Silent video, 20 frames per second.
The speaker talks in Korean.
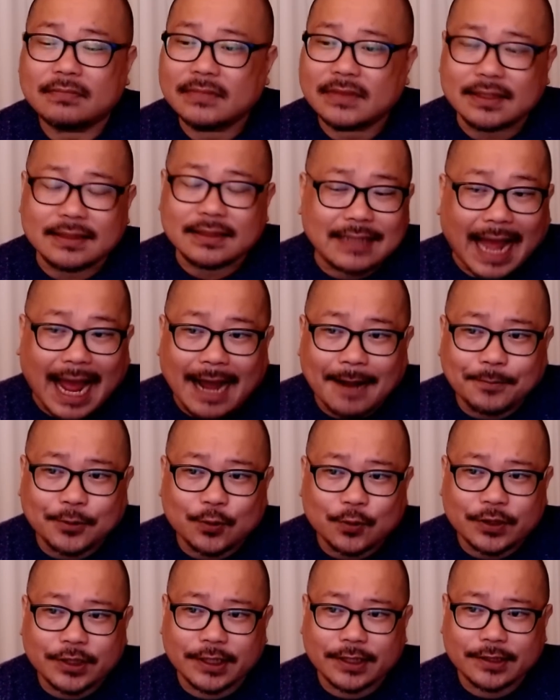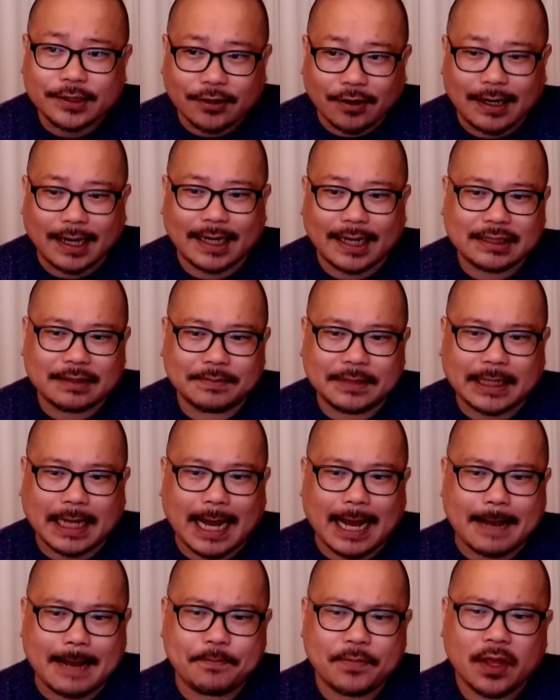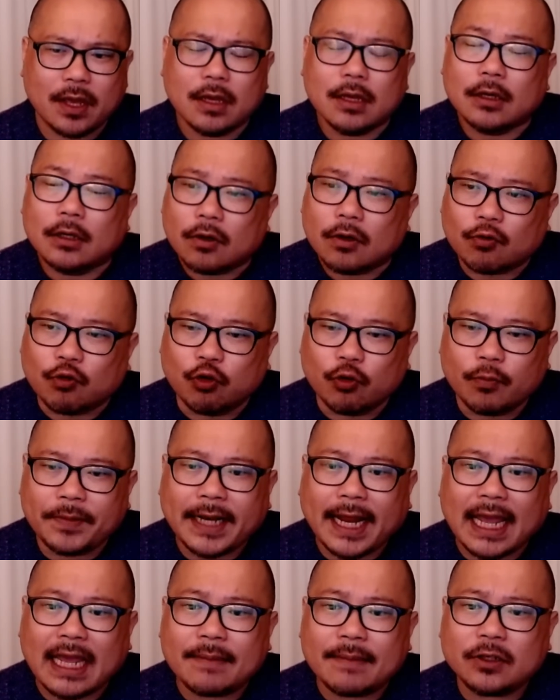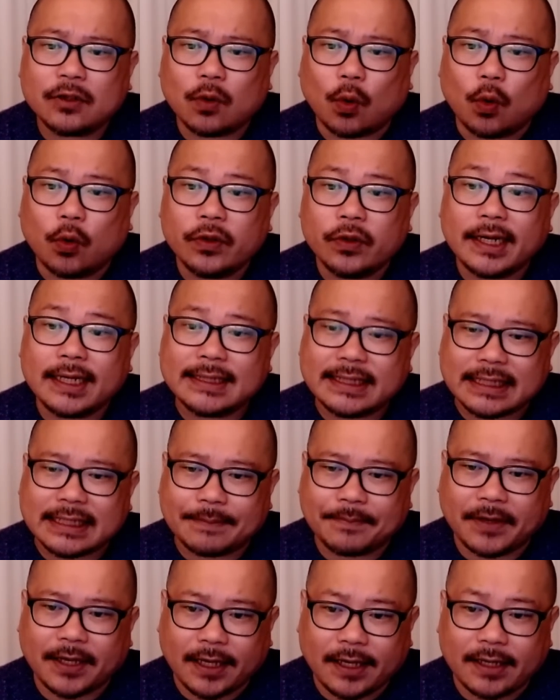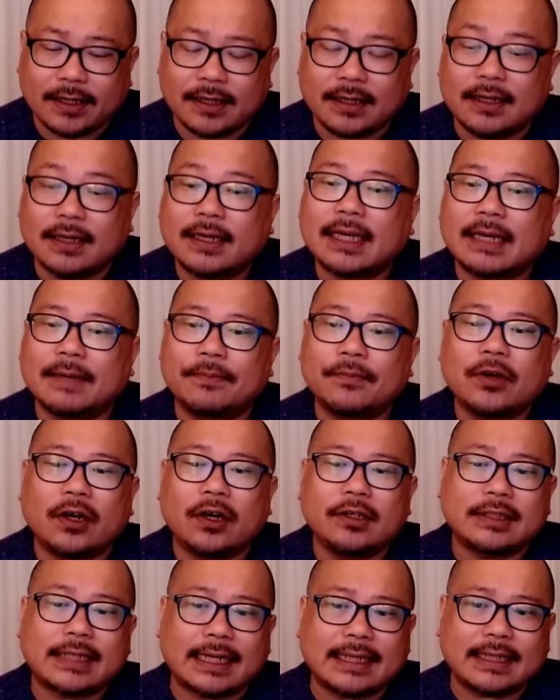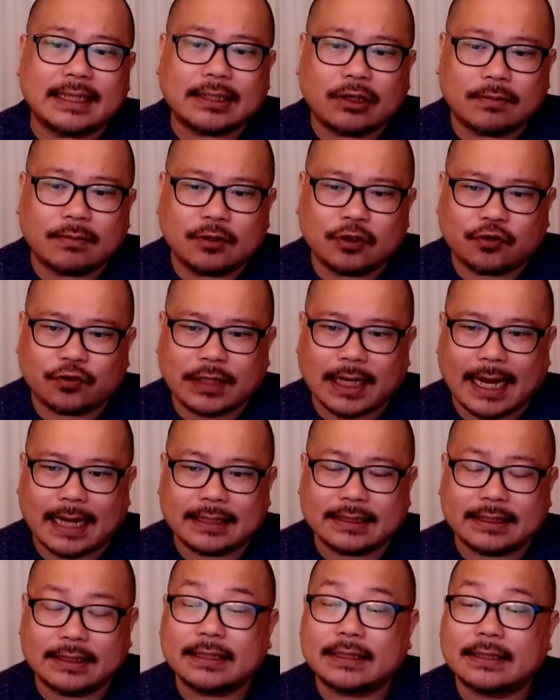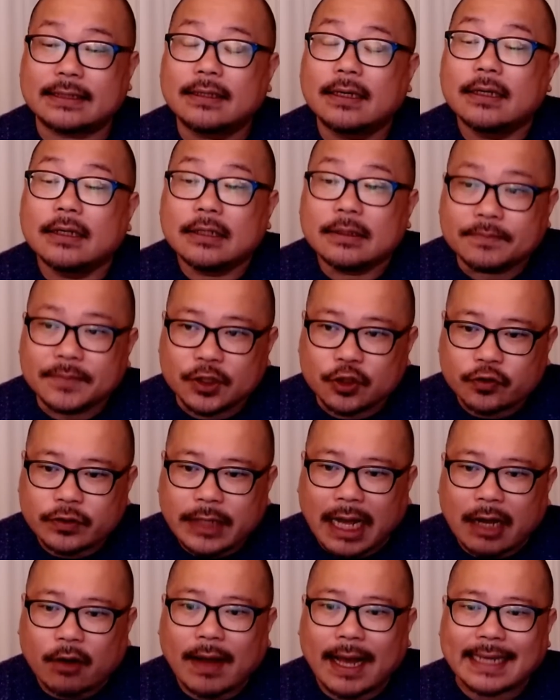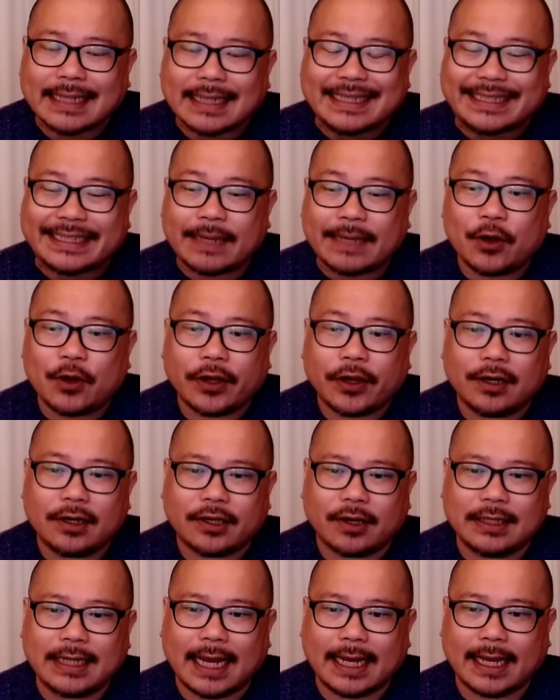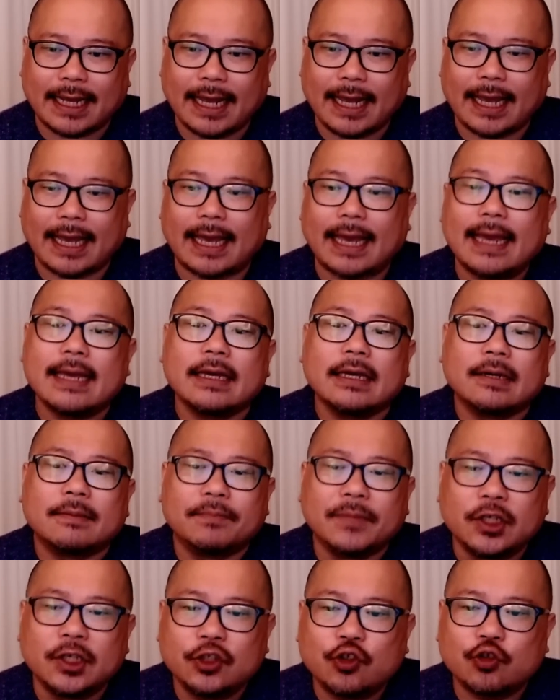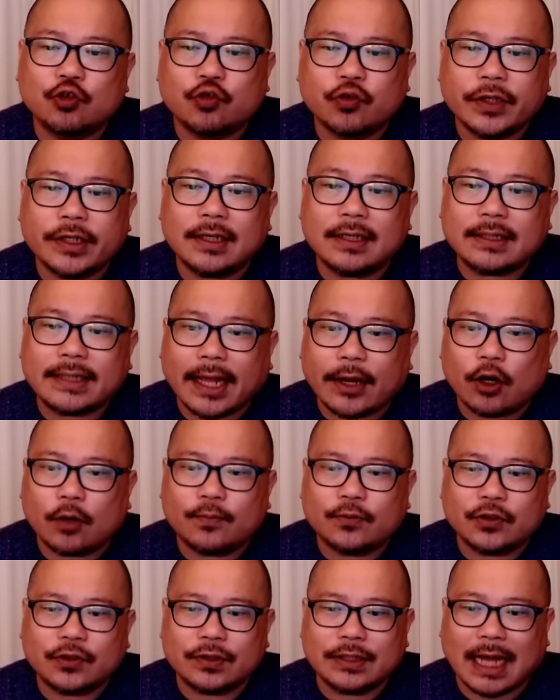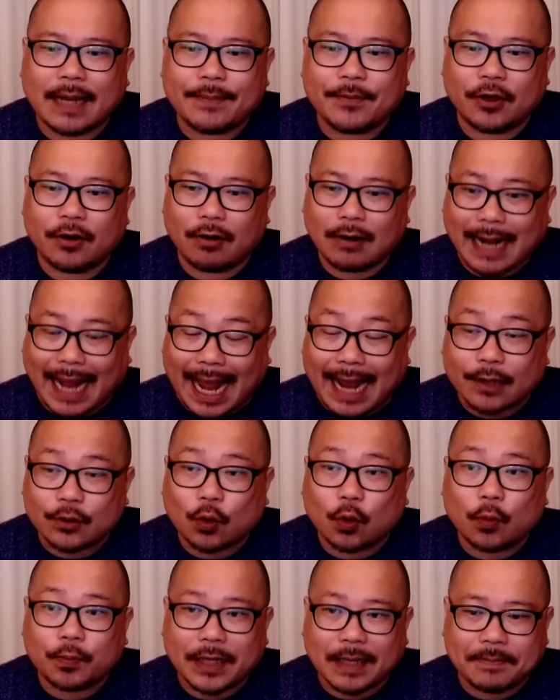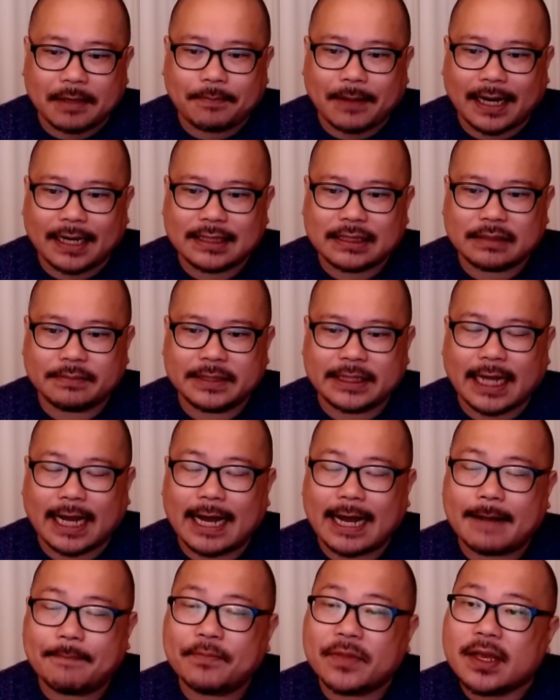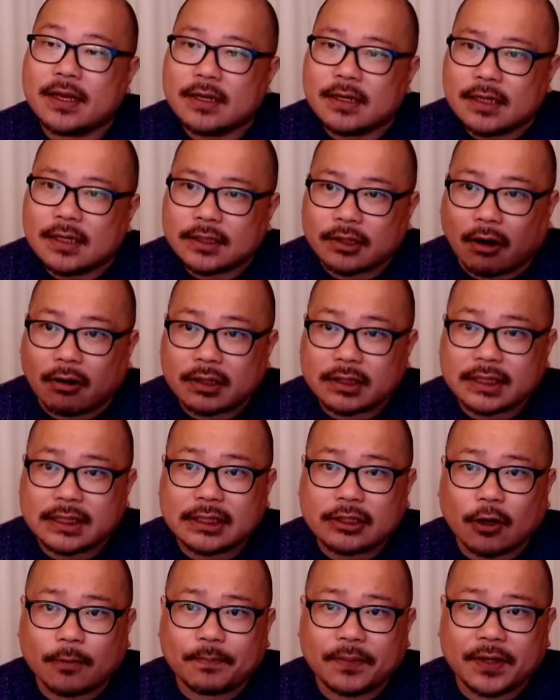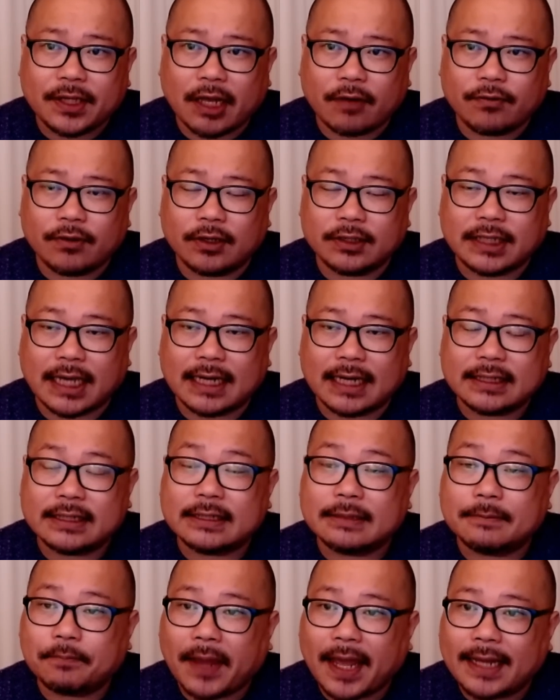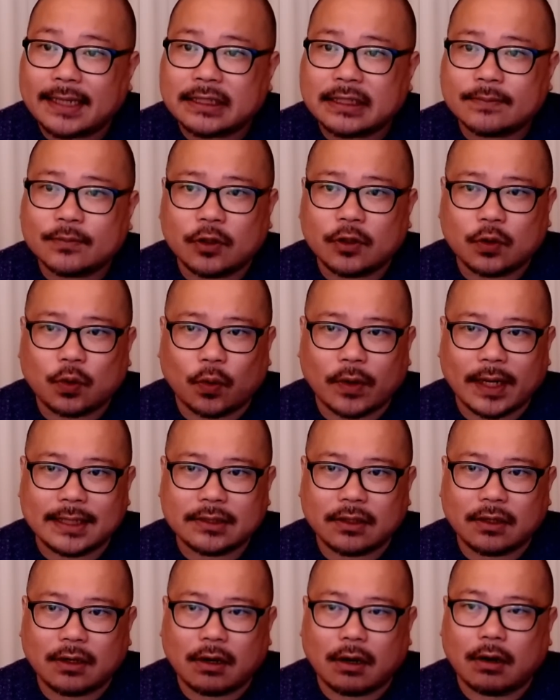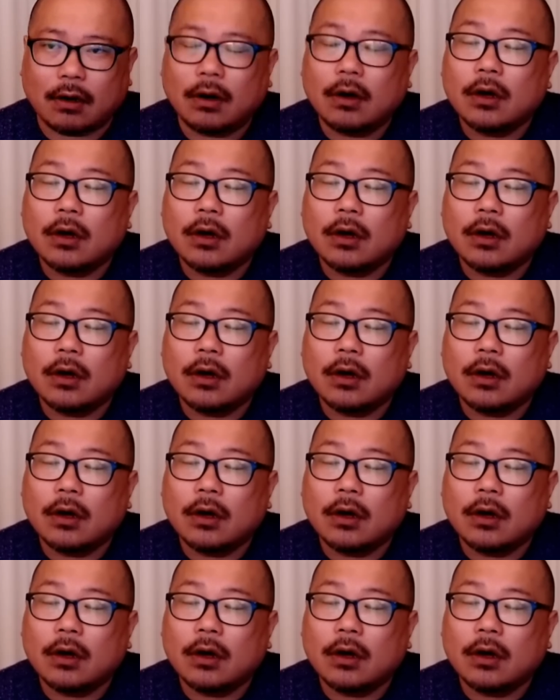다음 소식 전하겠습니다. 국민의힘은 오늘인 12일 김건희 여사 특검을 주장하는 민주당과 이재명이를 겨냥해 민주주의를 때려 부순다며 강도 높게 비판했습니다. 정진석 비대위원장은 페이스북을 통해서